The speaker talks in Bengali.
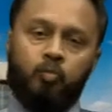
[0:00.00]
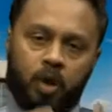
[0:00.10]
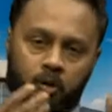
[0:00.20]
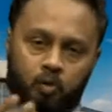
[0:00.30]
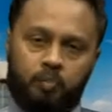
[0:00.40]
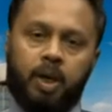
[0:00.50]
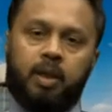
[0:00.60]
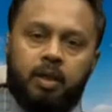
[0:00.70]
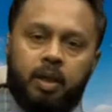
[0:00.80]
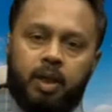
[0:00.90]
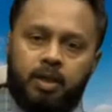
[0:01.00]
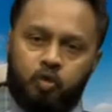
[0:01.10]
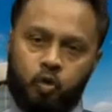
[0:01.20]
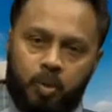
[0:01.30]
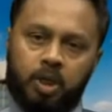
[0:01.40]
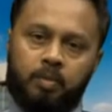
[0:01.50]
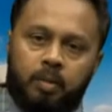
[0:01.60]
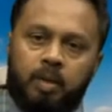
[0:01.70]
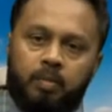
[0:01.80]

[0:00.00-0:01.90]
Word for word: ক্যান গো ব্যাক অ্যান্ড সবাই কীভাবে